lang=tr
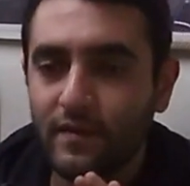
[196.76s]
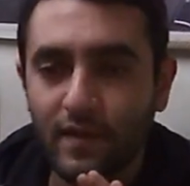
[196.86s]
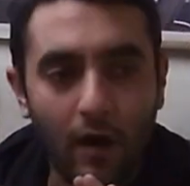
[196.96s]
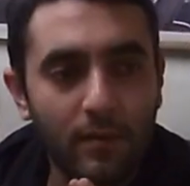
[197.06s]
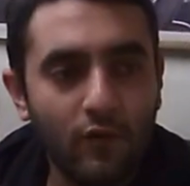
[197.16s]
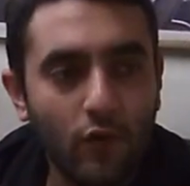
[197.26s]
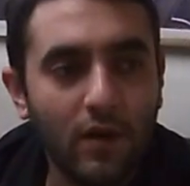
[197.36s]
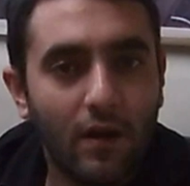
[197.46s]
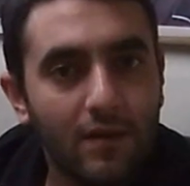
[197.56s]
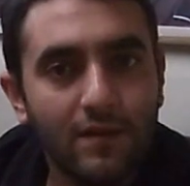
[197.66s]
sabit
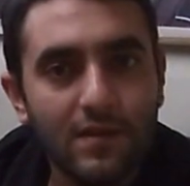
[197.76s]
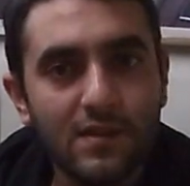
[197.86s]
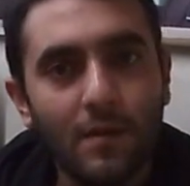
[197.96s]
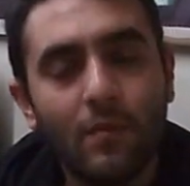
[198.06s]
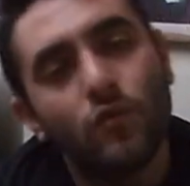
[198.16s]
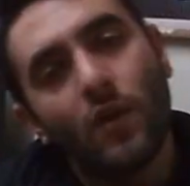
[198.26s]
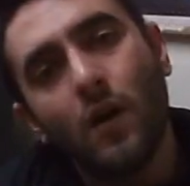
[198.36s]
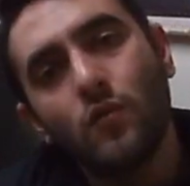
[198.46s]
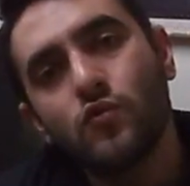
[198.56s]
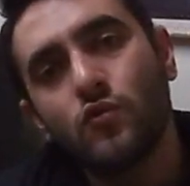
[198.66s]
volan alındığı zaman bu
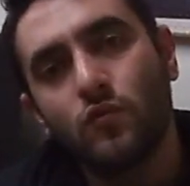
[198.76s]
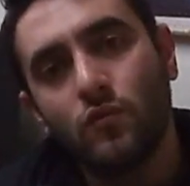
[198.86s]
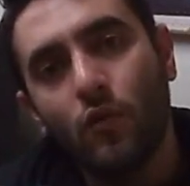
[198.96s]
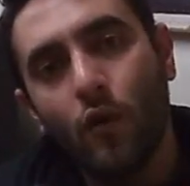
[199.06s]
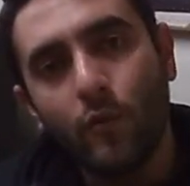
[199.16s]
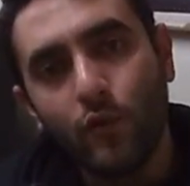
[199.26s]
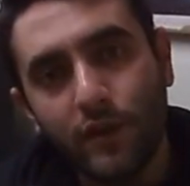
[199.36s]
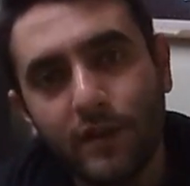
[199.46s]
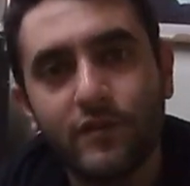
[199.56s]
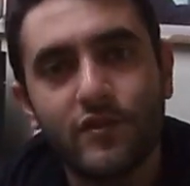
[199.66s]
daha uzun
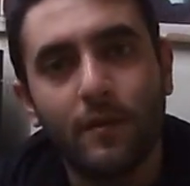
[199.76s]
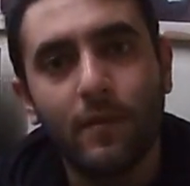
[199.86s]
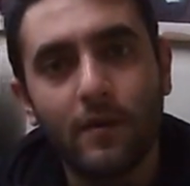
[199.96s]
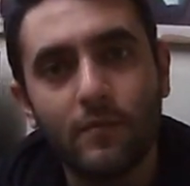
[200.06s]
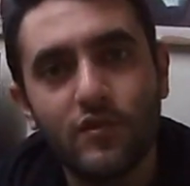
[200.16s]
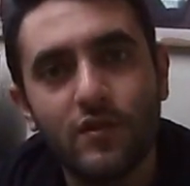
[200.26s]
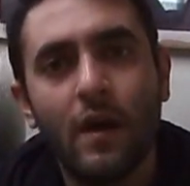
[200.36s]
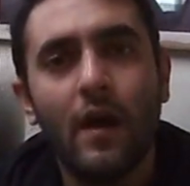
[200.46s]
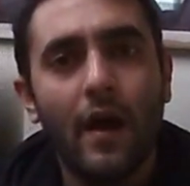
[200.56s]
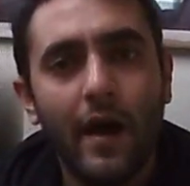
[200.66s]
ömürlü gidecek benim için.
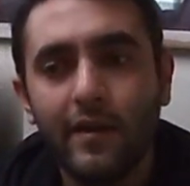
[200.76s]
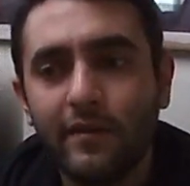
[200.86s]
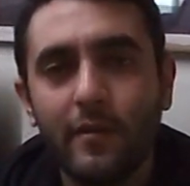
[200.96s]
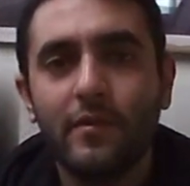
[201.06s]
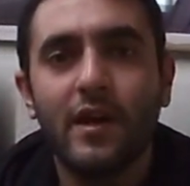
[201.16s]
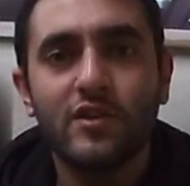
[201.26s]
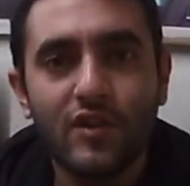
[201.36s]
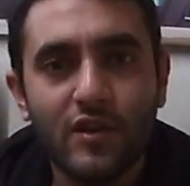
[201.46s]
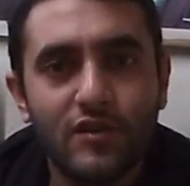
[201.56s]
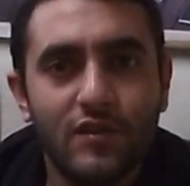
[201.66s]
Her debriyaj
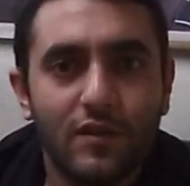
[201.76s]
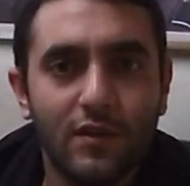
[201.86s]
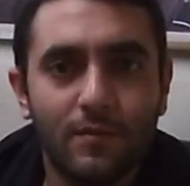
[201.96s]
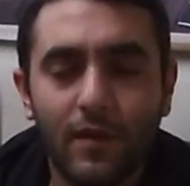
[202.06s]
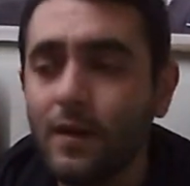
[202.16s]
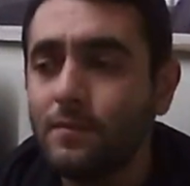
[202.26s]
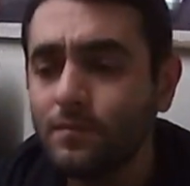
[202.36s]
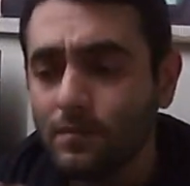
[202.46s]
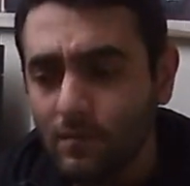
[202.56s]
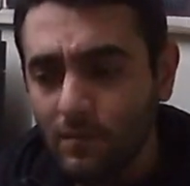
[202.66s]
değiştirdiğimde
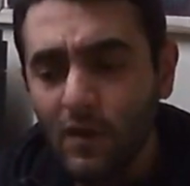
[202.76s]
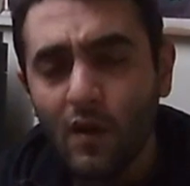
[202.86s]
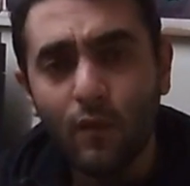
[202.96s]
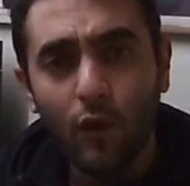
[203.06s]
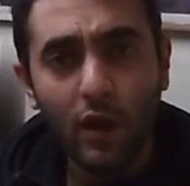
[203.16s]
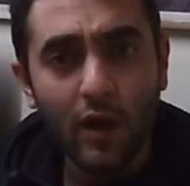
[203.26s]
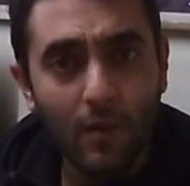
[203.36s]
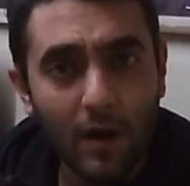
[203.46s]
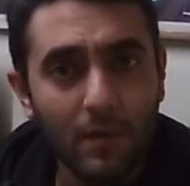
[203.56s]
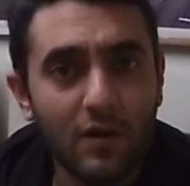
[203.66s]
volana
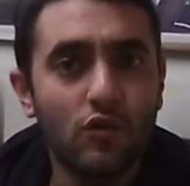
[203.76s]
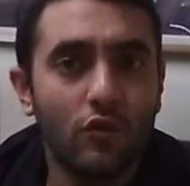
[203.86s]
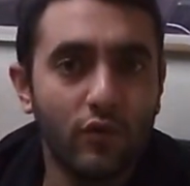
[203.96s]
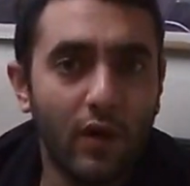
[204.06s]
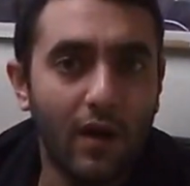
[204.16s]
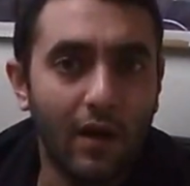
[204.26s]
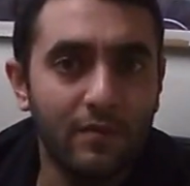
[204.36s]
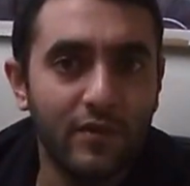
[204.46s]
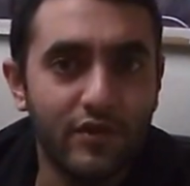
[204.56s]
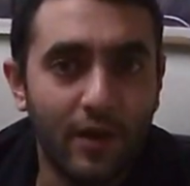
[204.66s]
bakmak zorunda
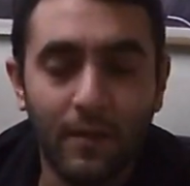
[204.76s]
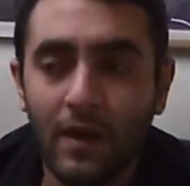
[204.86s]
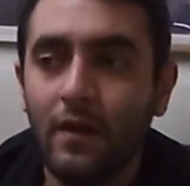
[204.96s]
kalmayacağım.